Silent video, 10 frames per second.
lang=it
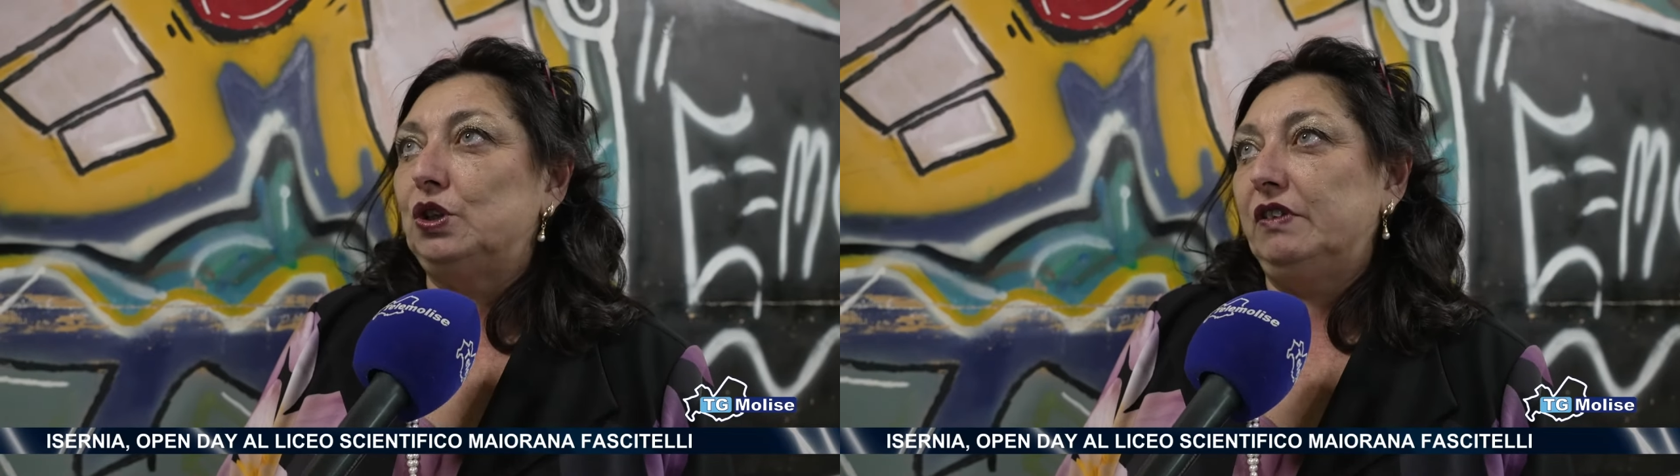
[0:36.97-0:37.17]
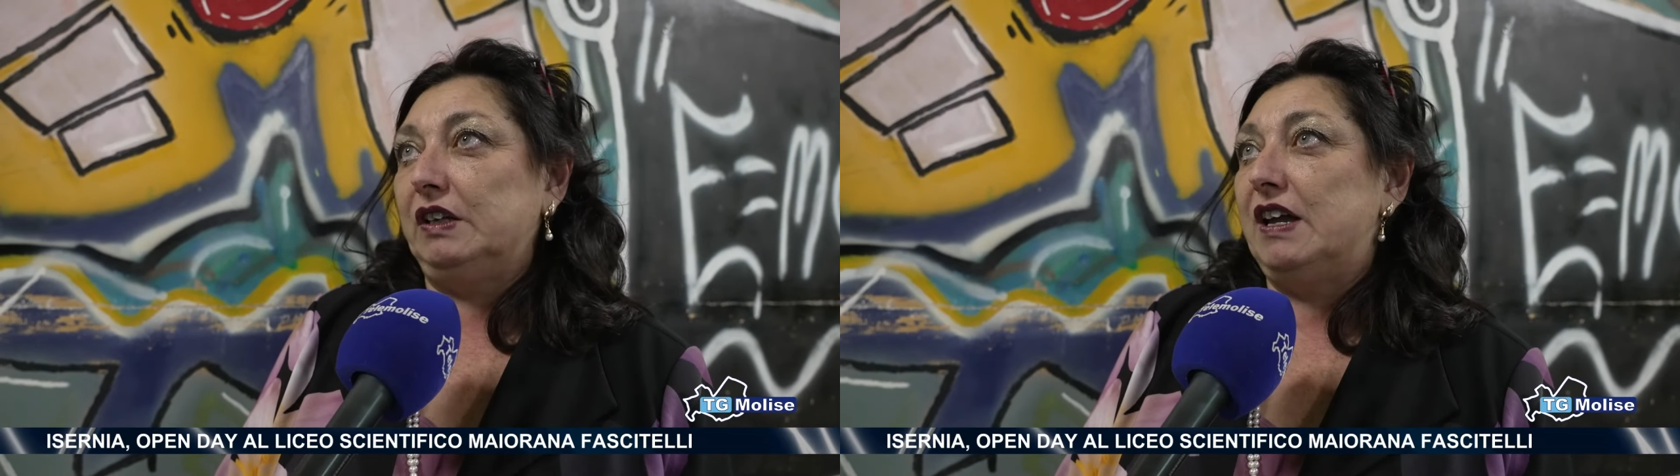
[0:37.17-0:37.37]

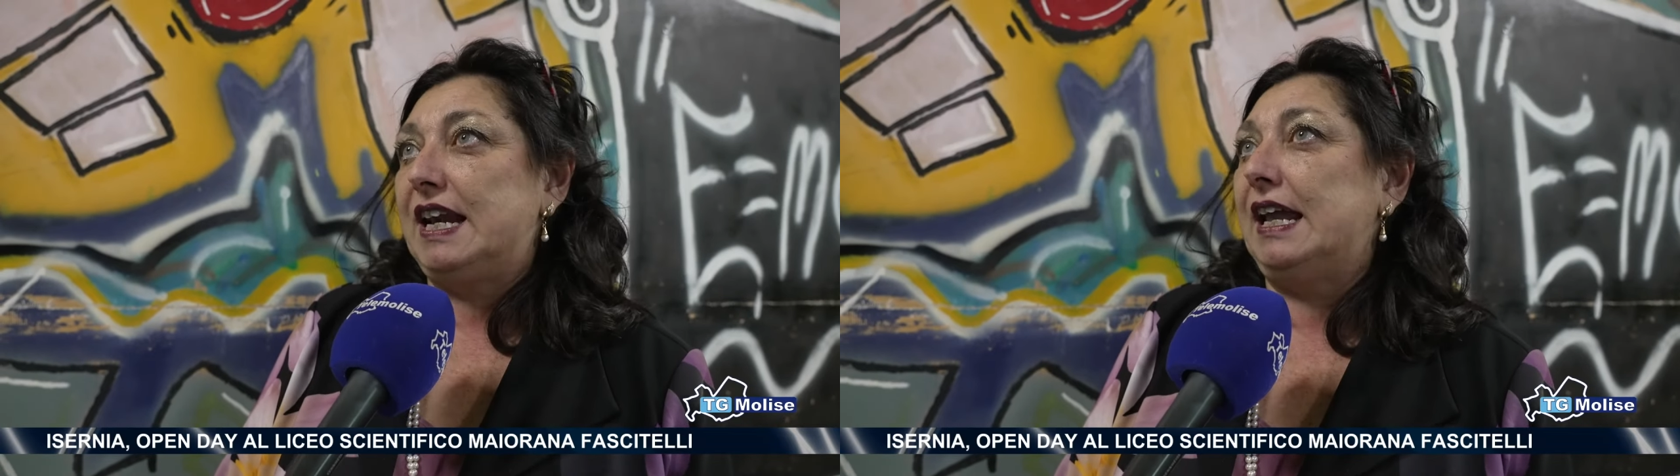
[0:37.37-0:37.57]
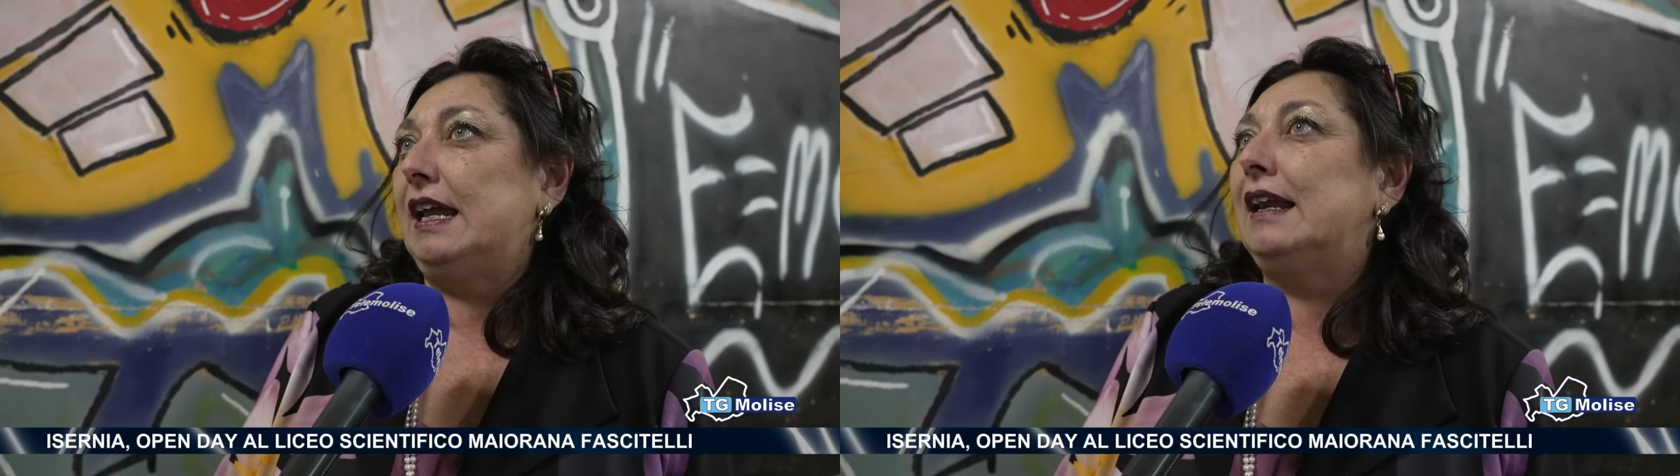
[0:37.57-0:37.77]
di
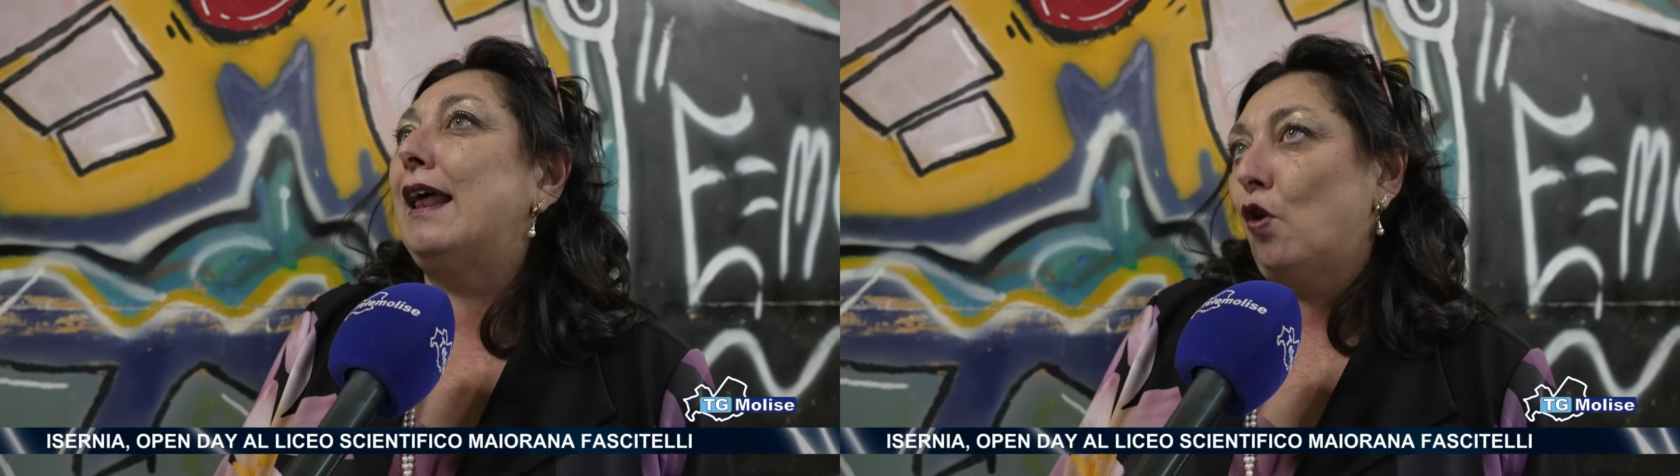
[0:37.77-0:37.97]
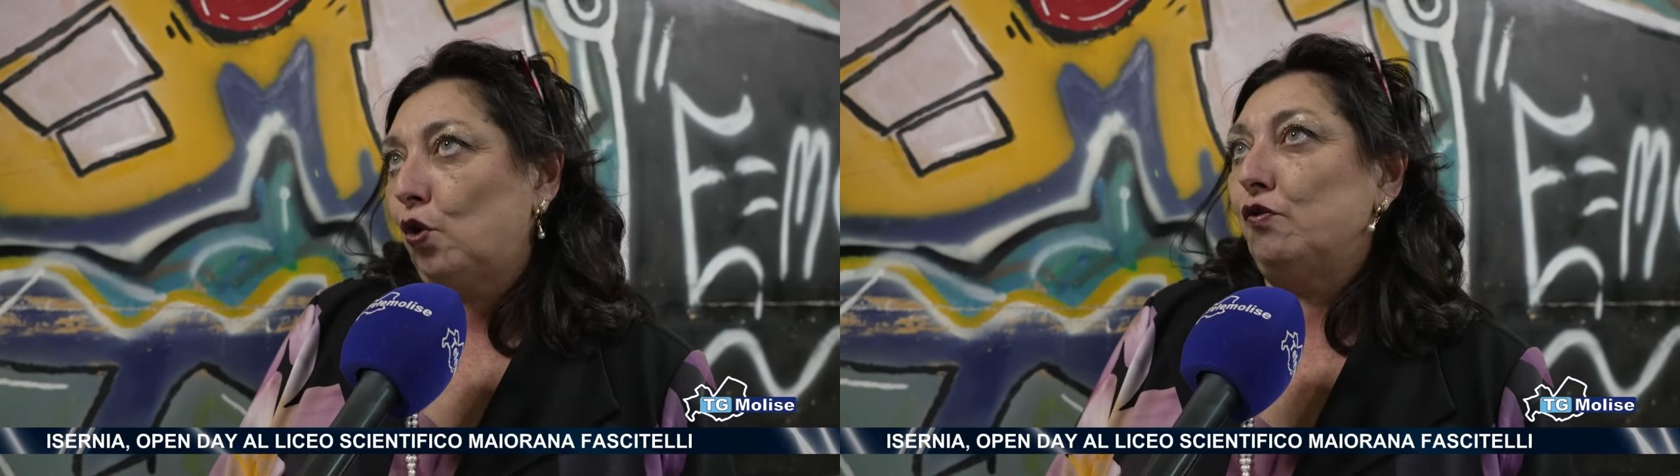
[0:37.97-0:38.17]
vivere
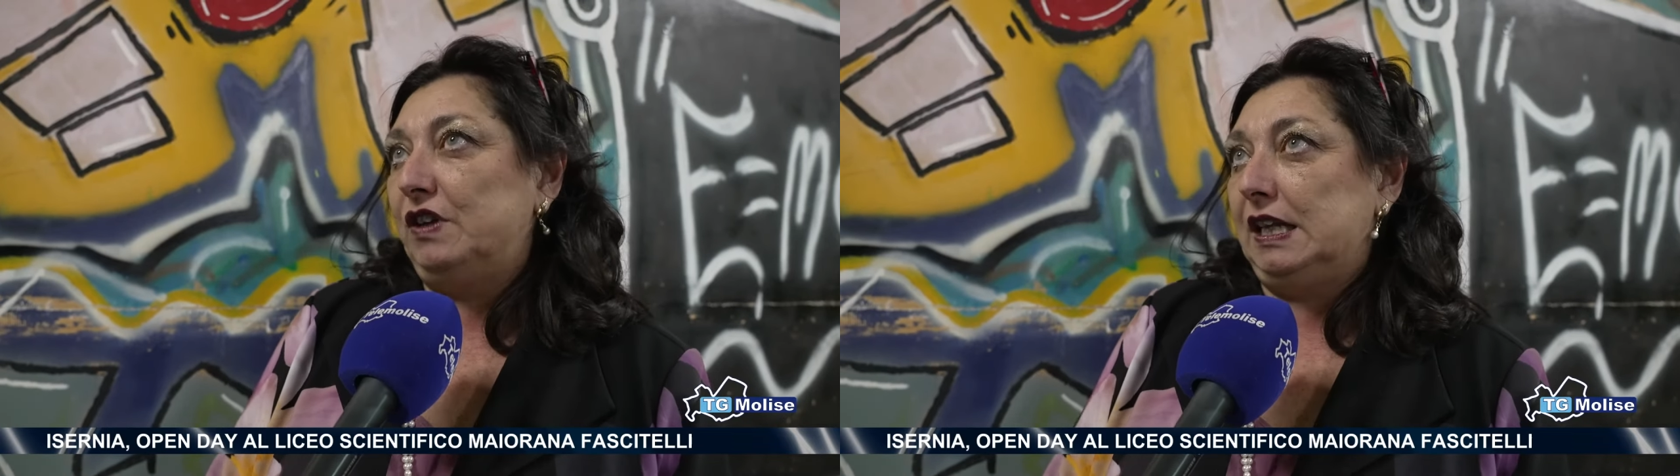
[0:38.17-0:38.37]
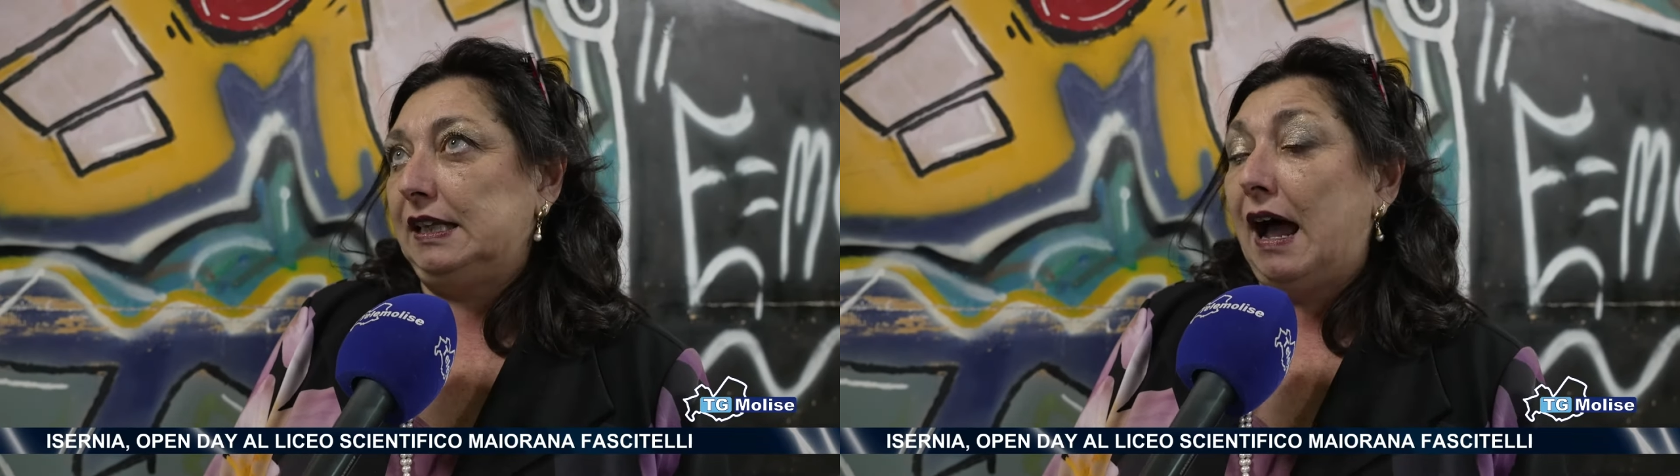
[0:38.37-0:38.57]
la loro
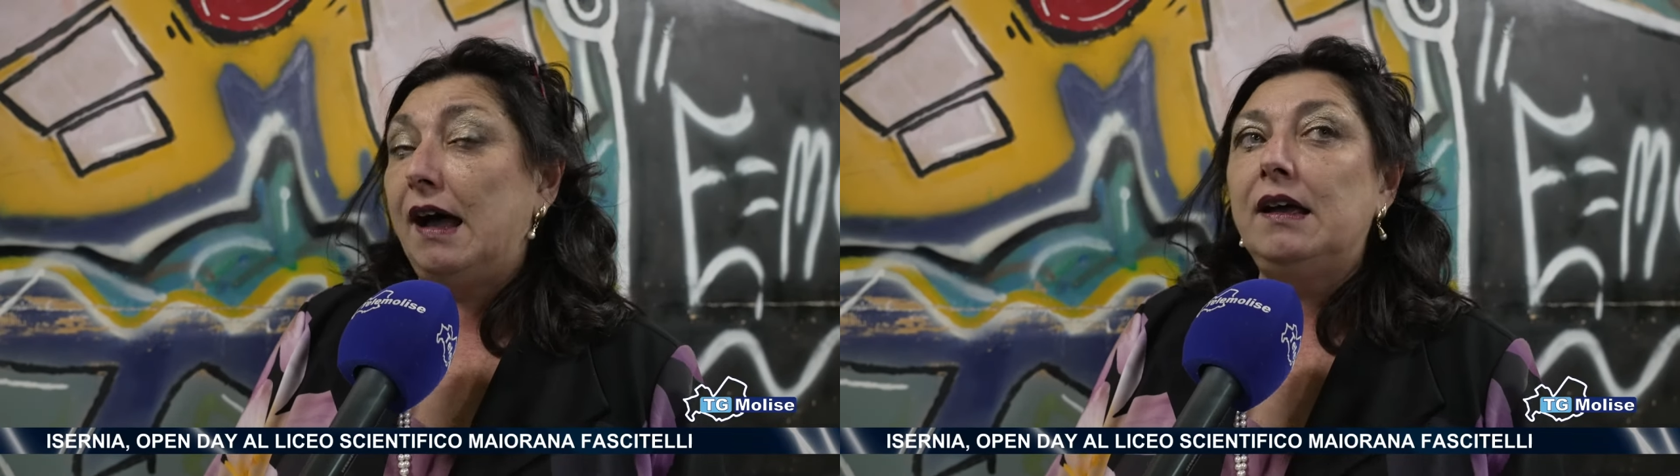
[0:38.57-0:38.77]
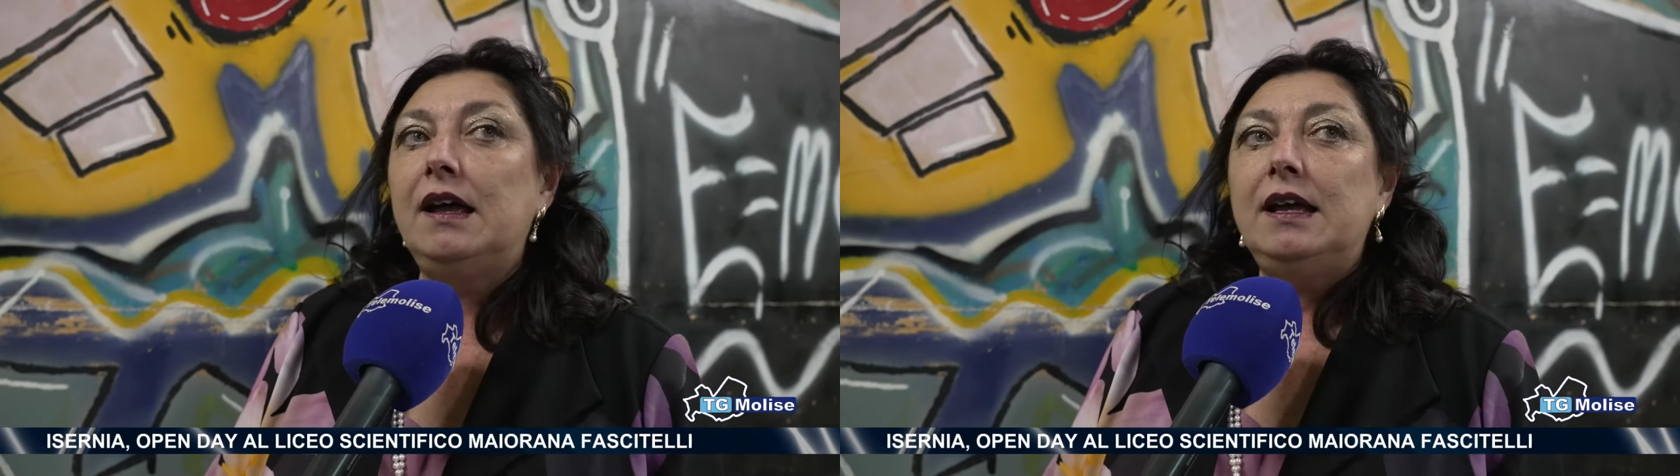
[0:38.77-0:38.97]

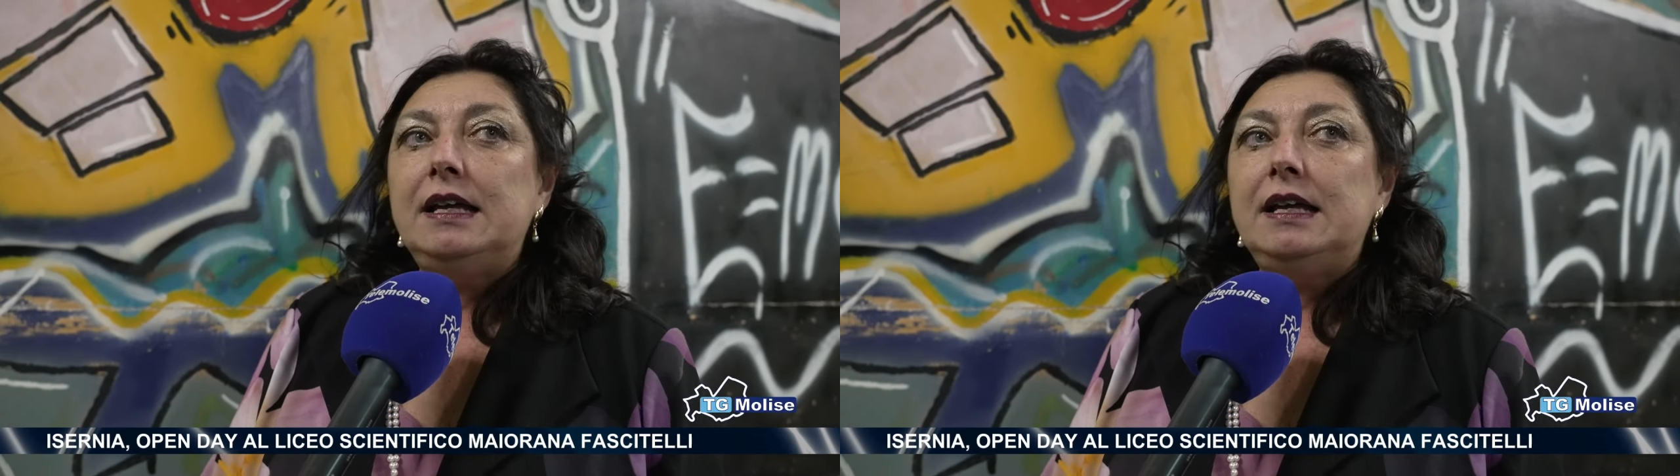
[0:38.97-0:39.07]
vita